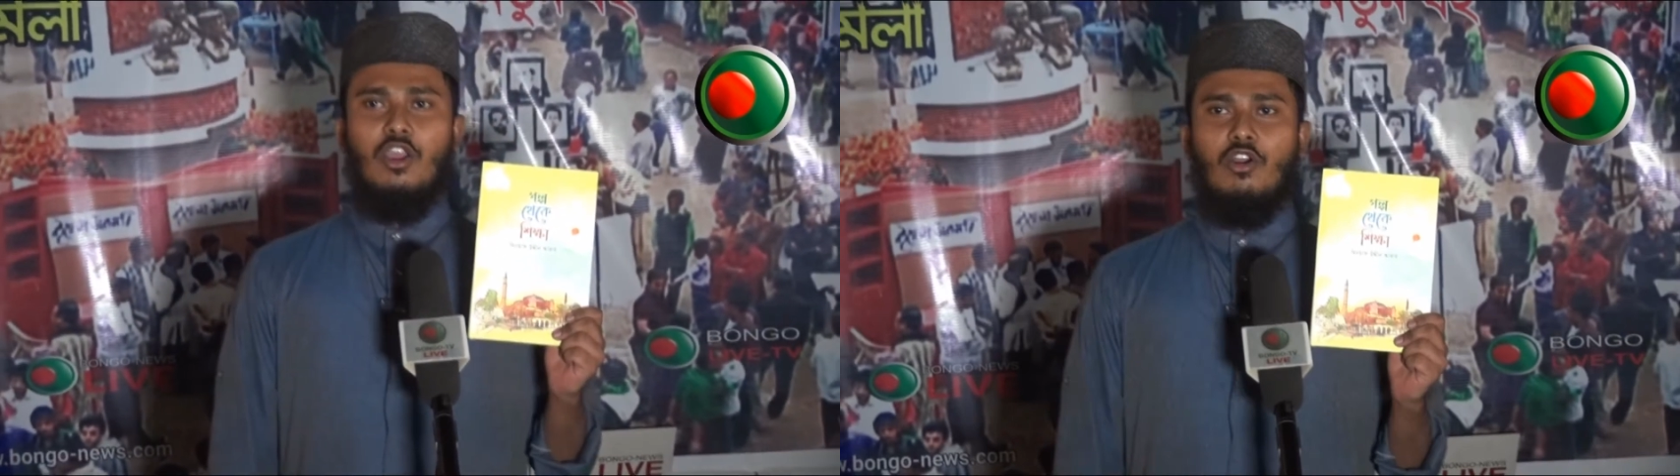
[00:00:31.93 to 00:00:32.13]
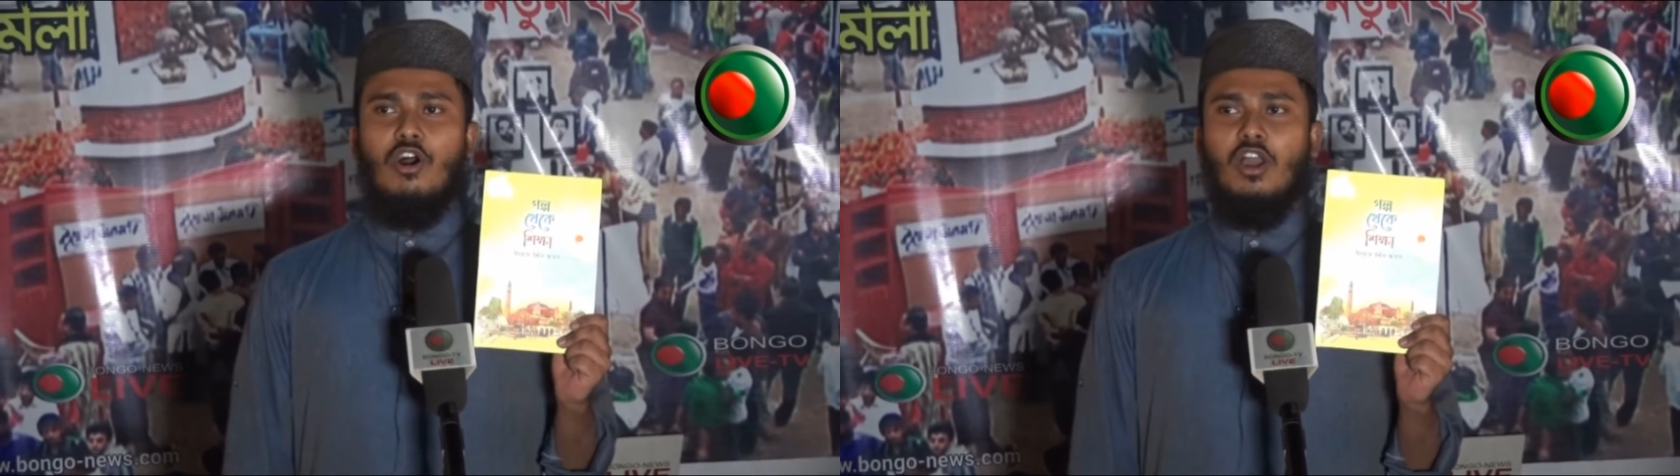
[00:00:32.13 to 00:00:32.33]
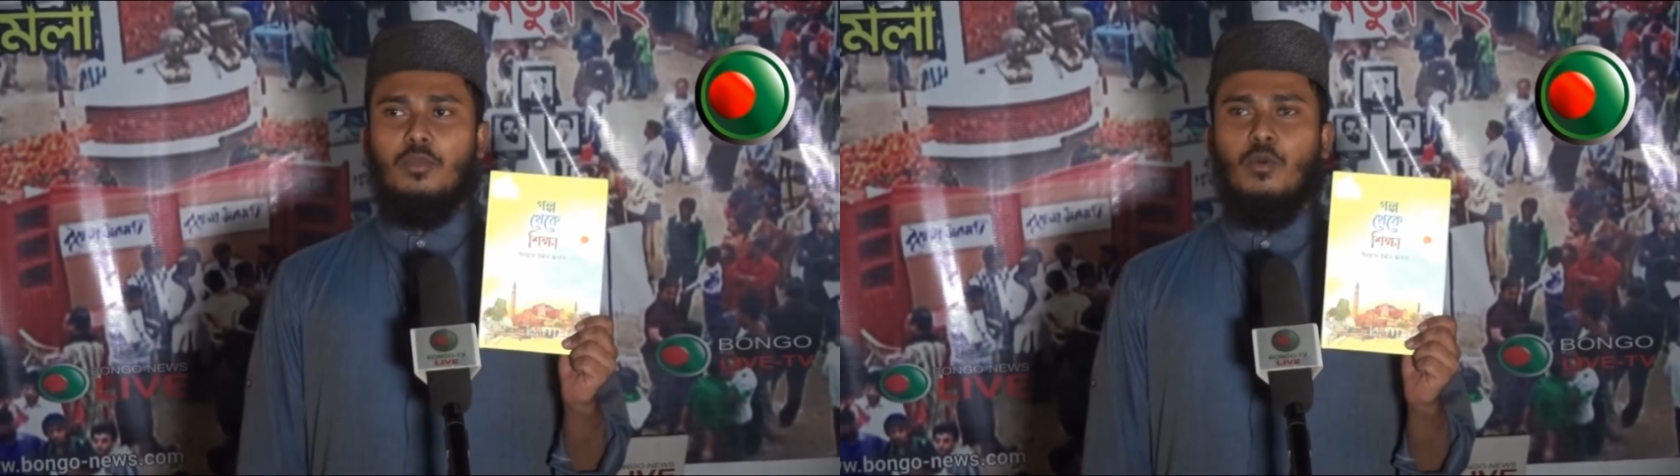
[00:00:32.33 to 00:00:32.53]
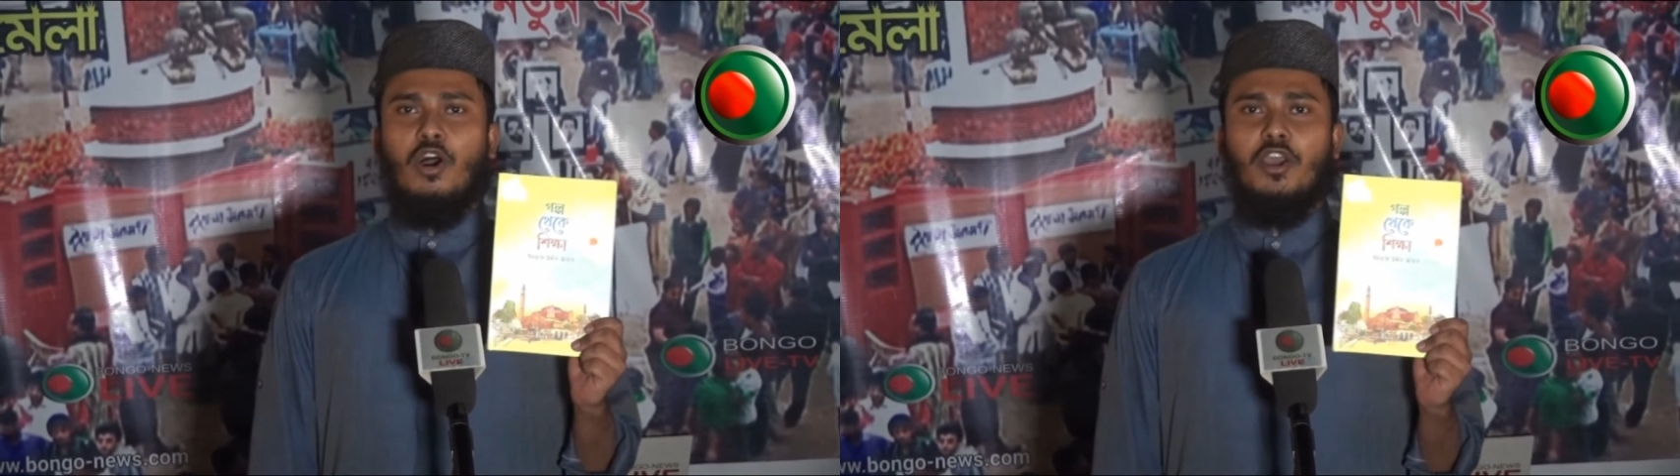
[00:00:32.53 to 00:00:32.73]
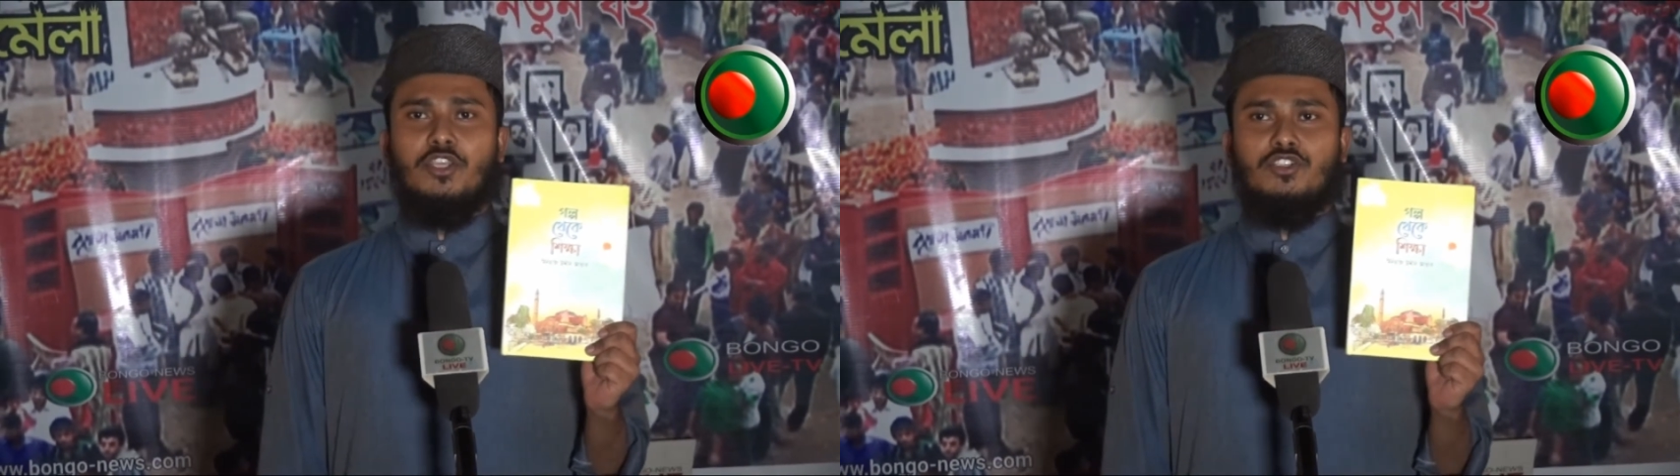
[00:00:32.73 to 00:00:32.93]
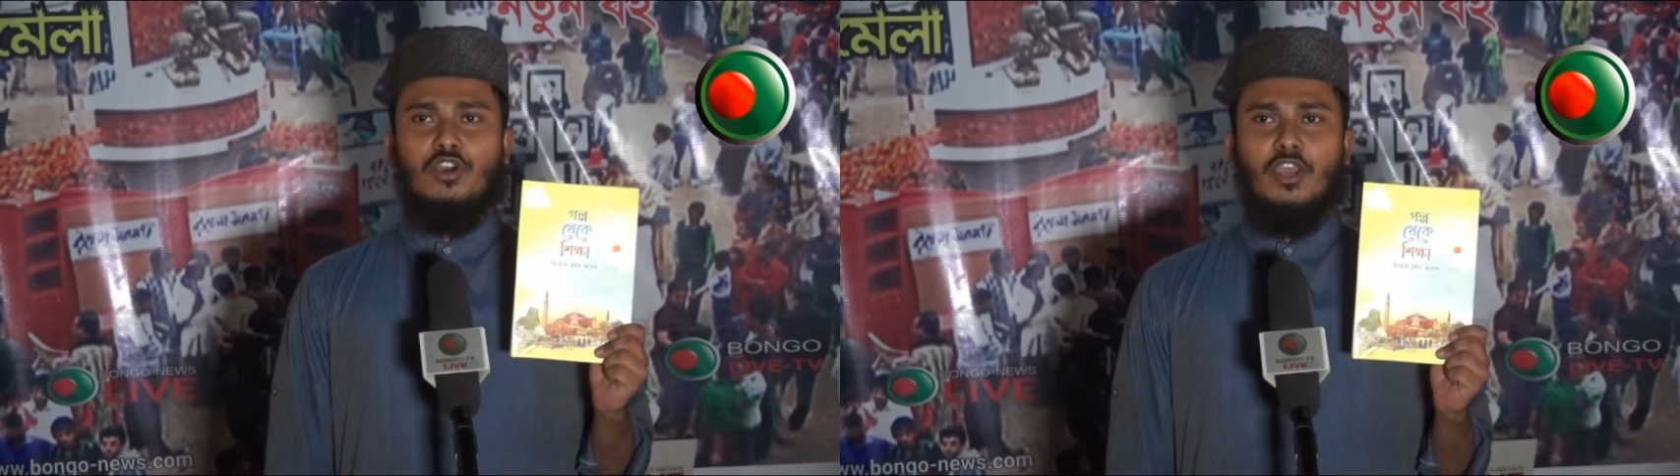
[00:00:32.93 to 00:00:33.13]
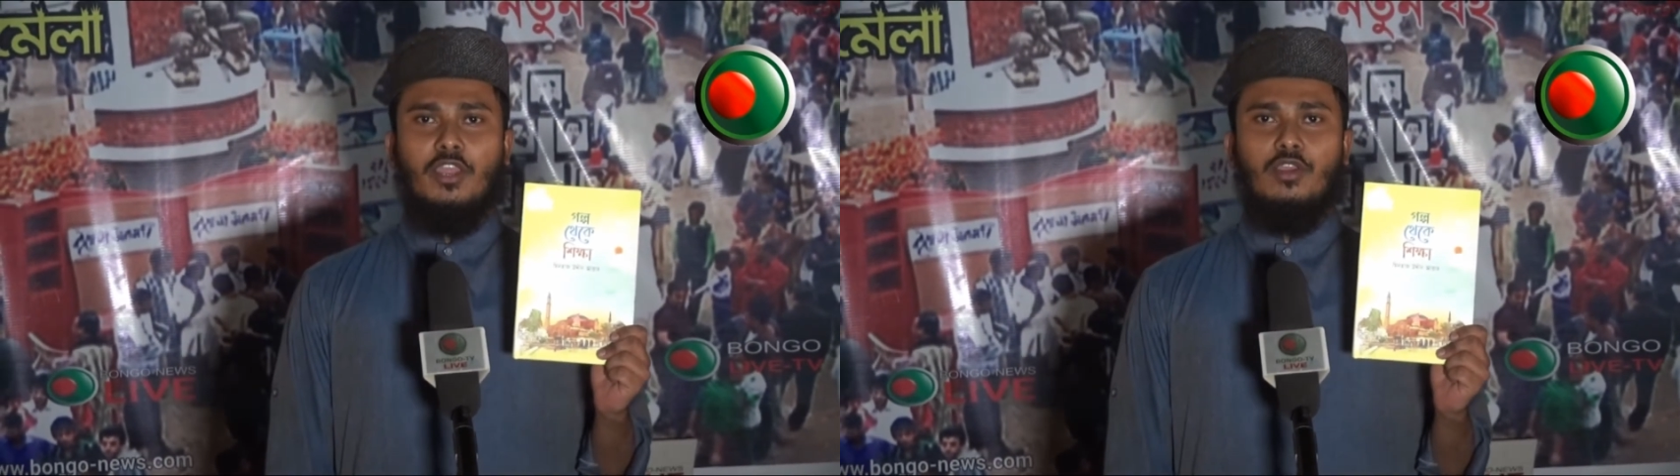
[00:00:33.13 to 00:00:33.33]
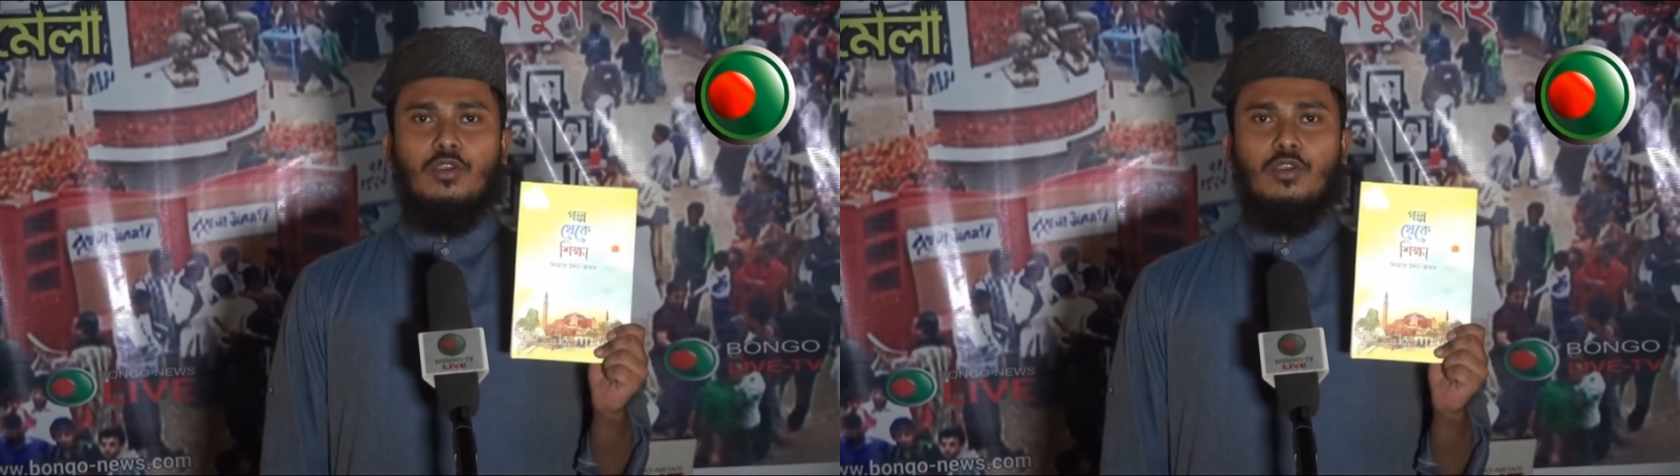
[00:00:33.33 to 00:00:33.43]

ক্ষয় ভয় জয়